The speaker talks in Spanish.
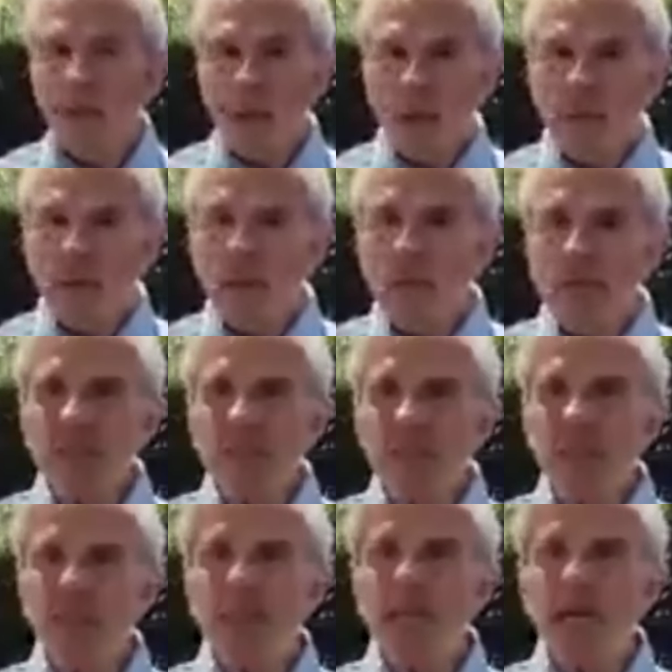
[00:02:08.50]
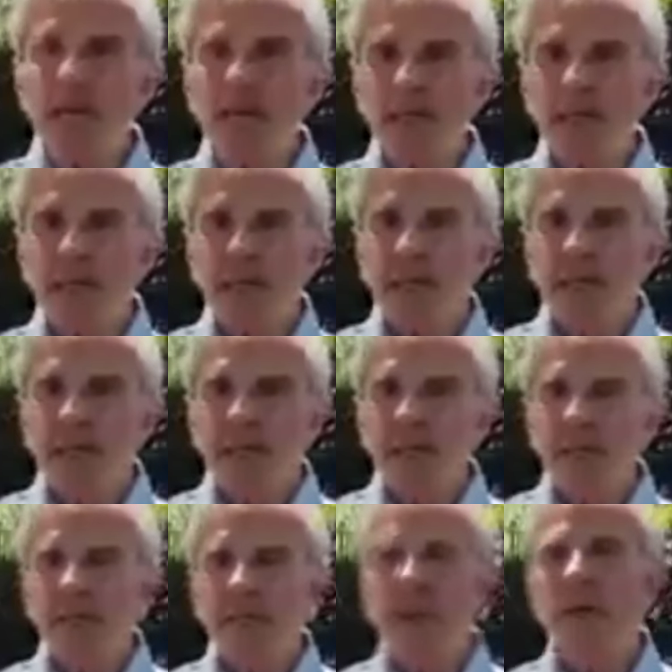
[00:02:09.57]
no vamos a aceptar
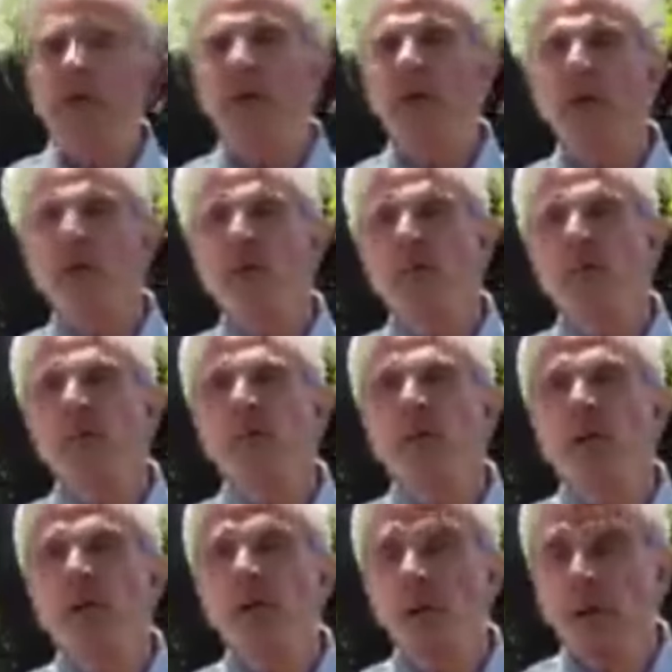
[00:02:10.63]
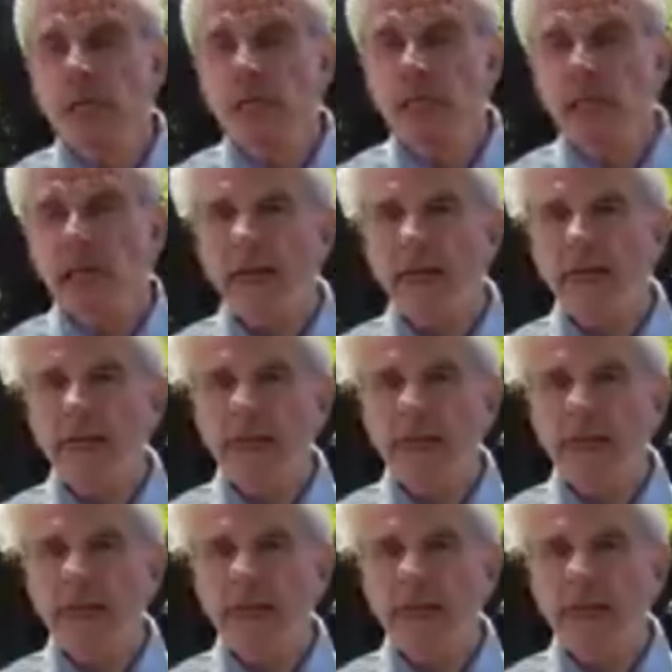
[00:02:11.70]
bajo ningún punto de vista